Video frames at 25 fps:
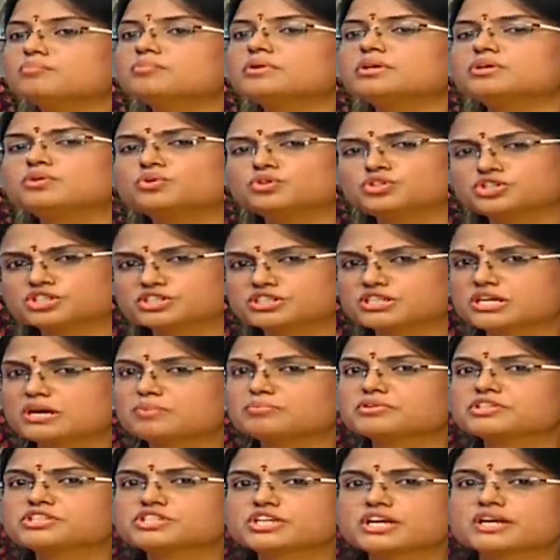మనం కొంచెం
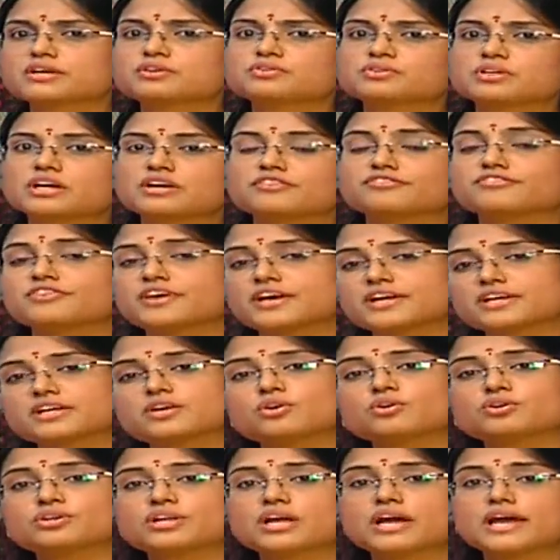చామంచాయ ఉన్నా
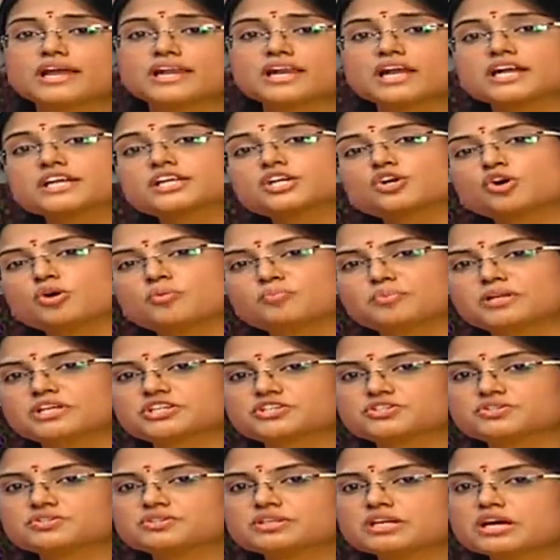ఫేర్గా ఉన్నా ఎలాంటి
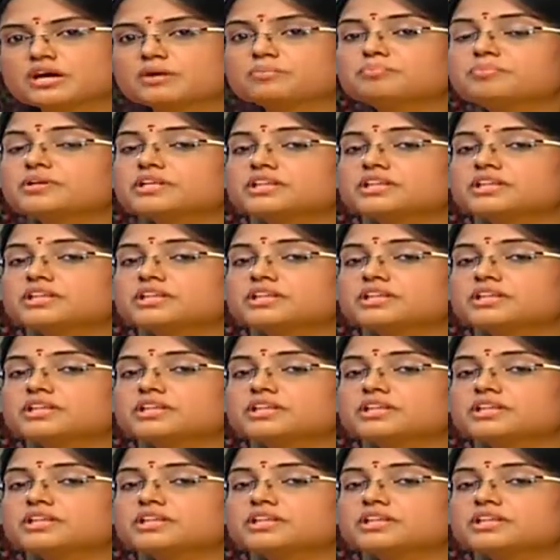కాంప్లెక్షన్ ఉన్నా